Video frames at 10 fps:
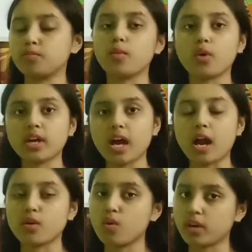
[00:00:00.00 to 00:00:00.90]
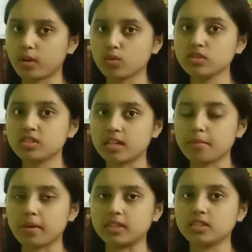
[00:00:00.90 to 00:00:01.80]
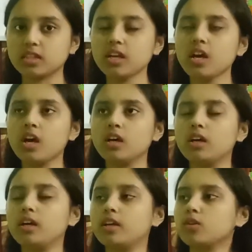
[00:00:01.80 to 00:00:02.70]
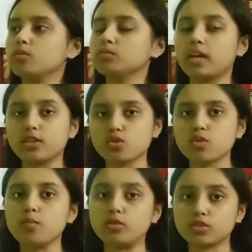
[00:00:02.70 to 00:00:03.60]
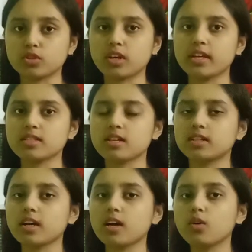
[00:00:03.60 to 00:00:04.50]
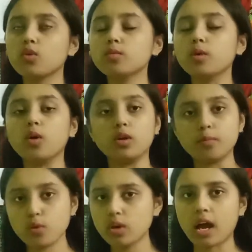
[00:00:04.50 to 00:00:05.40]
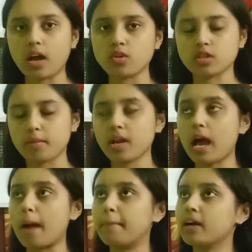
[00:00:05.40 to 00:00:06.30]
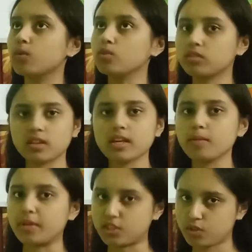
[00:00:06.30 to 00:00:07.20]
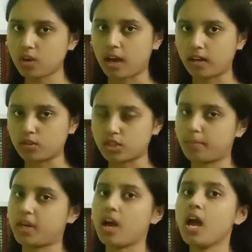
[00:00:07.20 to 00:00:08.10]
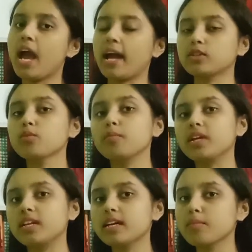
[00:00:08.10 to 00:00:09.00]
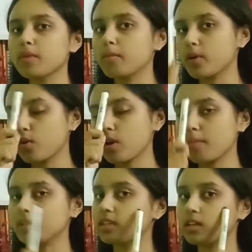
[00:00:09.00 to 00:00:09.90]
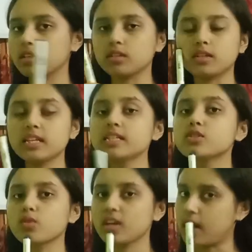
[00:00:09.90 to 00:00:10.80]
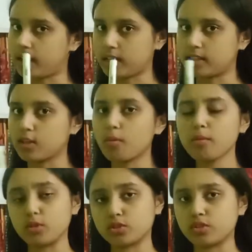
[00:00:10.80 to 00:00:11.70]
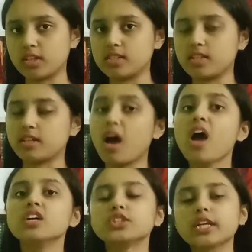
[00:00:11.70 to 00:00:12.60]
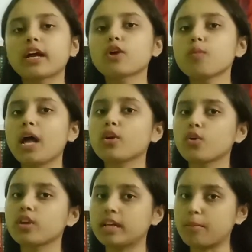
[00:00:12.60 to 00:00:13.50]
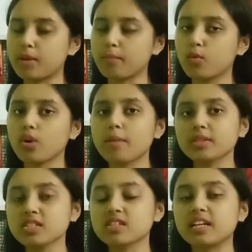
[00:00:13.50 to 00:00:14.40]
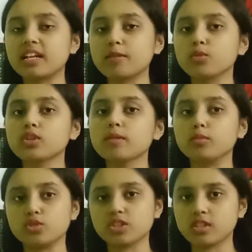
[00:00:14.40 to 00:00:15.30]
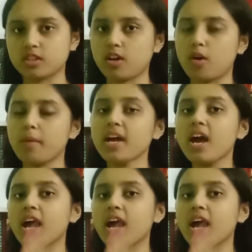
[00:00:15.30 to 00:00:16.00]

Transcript: পরে আরও অনেকগুলো স্টেপ আছে এরকম তাই জন্য ময়শ্চারাইজারটা খুব অল্পও লাগানো যাবে না আবার অত্যাধিক বেশিও লাগানো যাবে না একদম মিডিয়ামভাবে করে আমাদের টি জোনে লাগিয়ে নিতে হবে ময়শ্চারাইজারটা সেটাকেও ভালো করে ড্যাপ ড্যাপ করে আমাদের স্কিনের মধ্যে বসিয়ে দিতে হবে